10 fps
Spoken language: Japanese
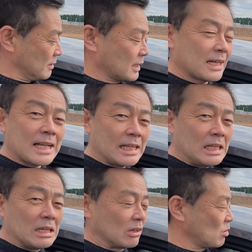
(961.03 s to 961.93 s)
かなり
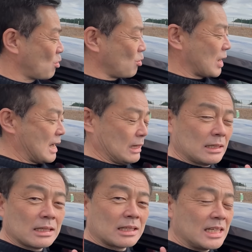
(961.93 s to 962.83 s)
ここが
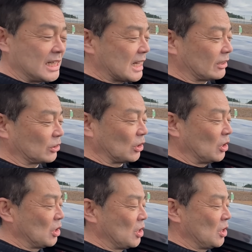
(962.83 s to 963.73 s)
気になると
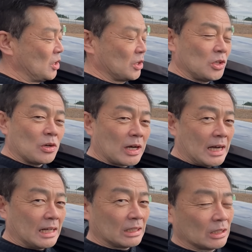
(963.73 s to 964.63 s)
いうのが
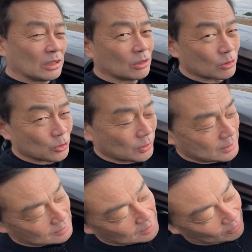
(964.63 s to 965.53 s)
特徴で
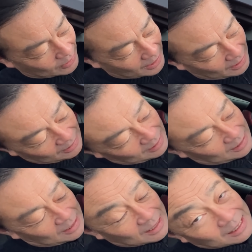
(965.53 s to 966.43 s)
すなので
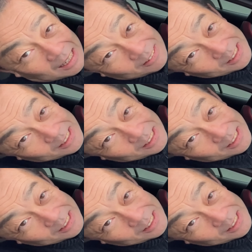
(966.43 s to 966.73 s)
確